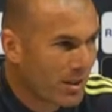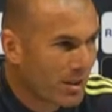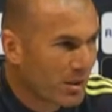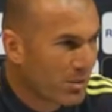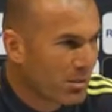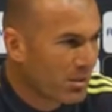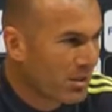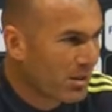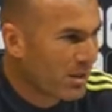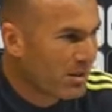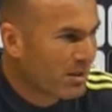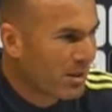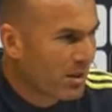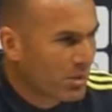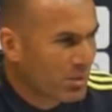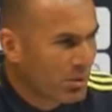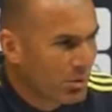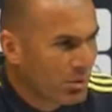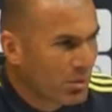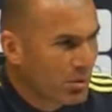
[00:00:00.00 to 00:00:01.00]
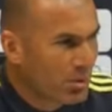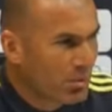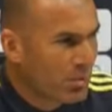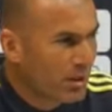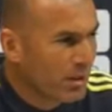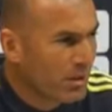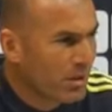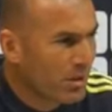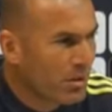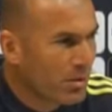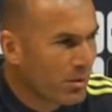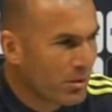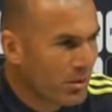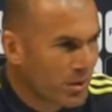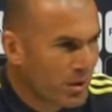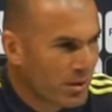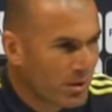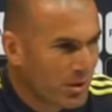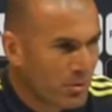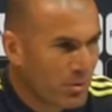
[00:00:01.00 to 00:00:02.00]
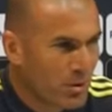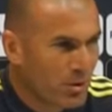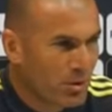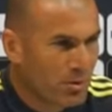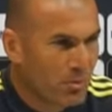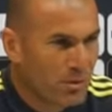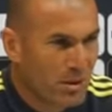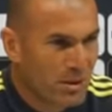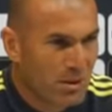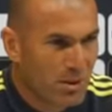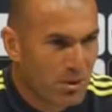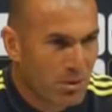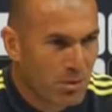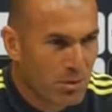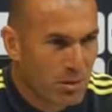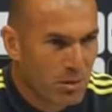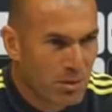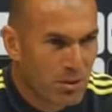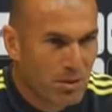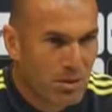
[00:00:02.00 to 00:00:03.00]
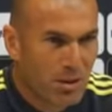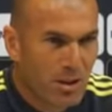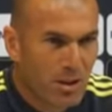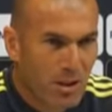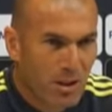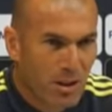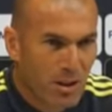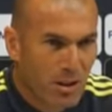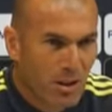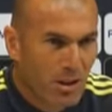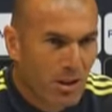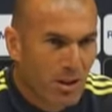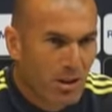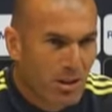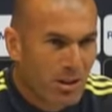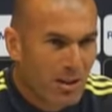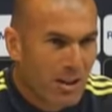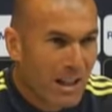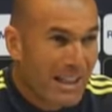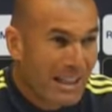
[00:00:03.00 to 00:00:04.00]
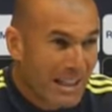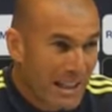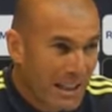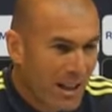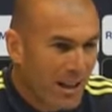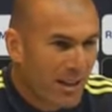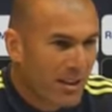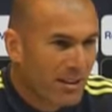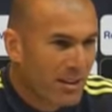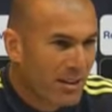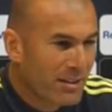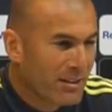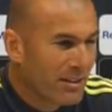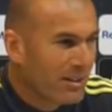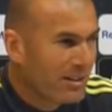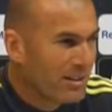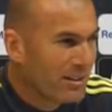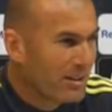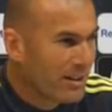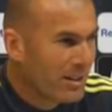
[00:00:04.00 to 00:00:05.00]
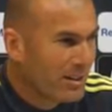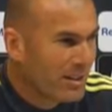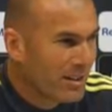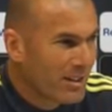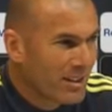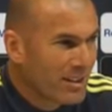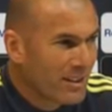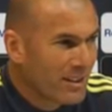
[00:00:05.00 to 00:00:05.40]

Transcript: Yo creo que es el segundo partido donde hicimos más kilómetros y alta intensidad.